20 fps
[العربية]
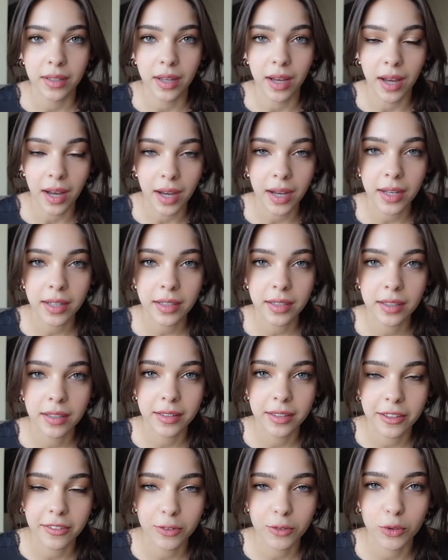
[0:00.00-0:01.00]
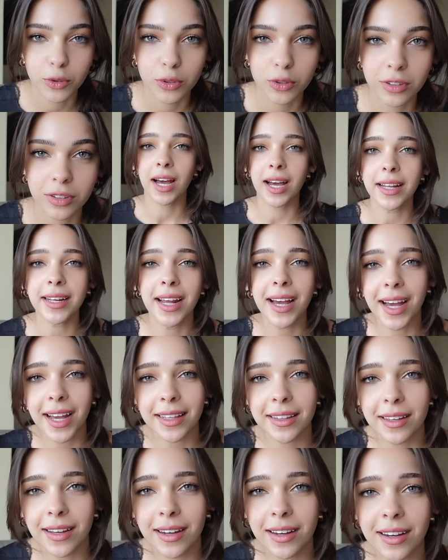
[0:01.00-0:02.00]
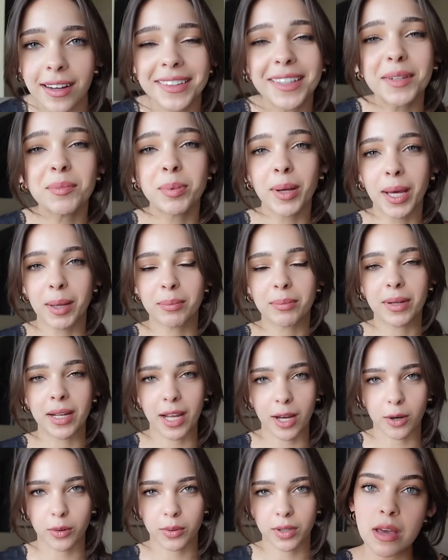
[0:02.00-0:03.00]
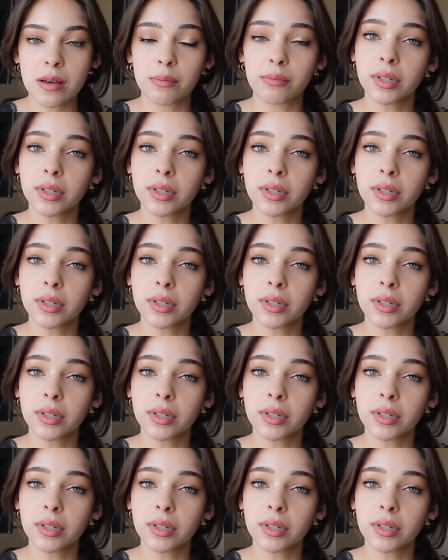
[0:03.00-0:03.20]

هاي كيفكن انا حدا كثير بحب القهوه